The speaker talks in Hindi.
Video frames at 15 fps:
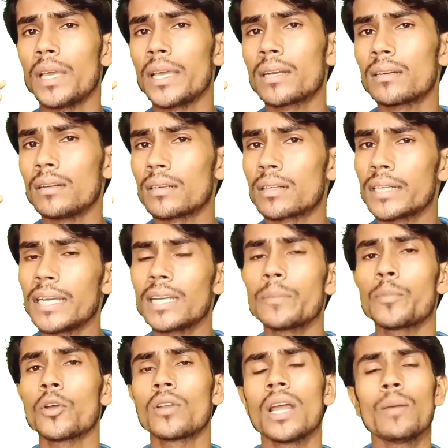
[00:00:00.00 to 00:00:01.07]
एक
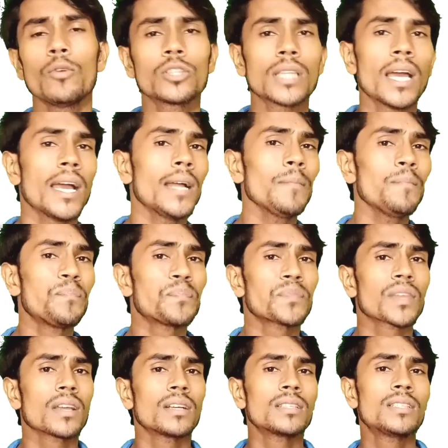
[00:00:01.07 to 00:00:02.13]
क्रिएटर प्रोग्राम होता है
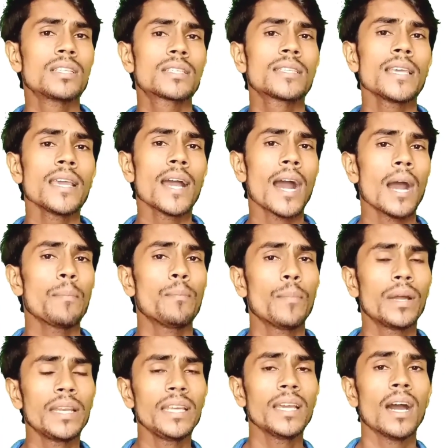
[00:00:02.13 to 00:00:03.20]
जिससे आप
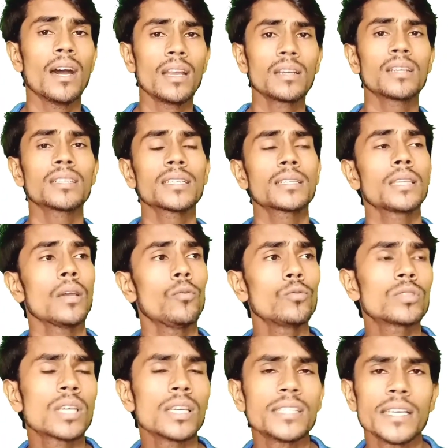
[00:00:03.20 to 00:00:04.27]
मनी अर्न कर सकते हैं
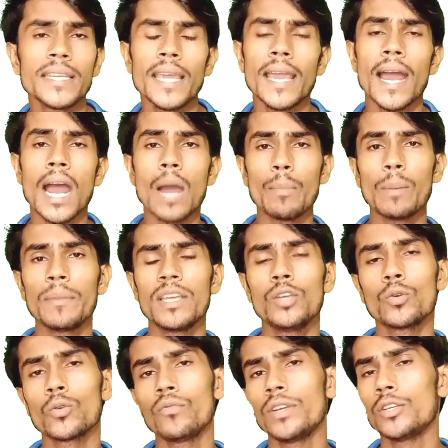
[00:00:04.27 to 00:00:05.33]
उसके जरिए आप अपने
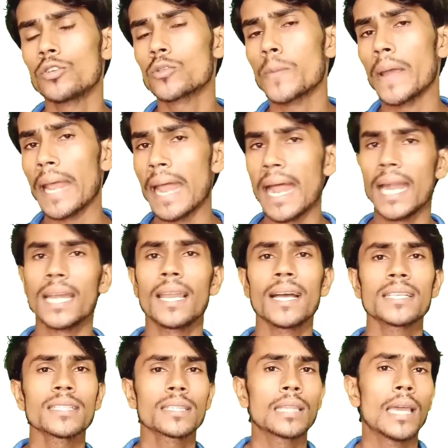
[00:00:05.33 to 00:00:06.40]
यूट्यूब वीडियोस पर ऐड
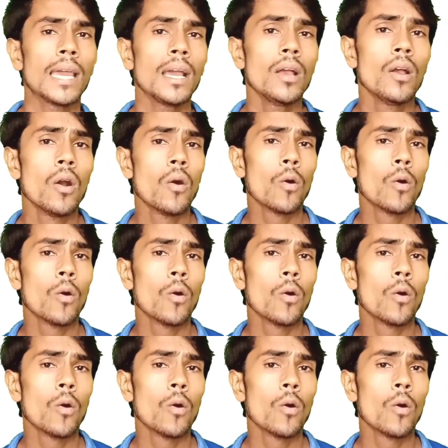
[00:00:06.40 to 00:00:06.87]
लगा सकते हैं